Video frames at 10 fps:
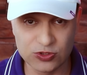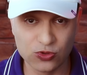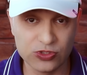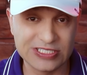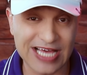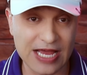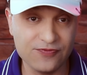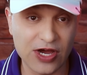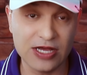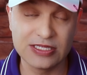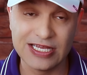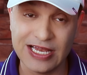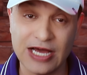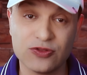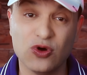zu gründen, ist einfach, den
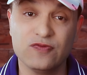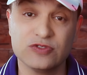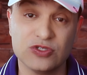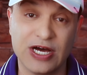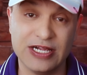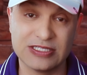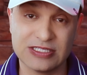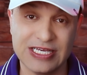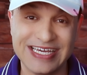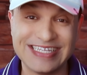Laden offen zu halten.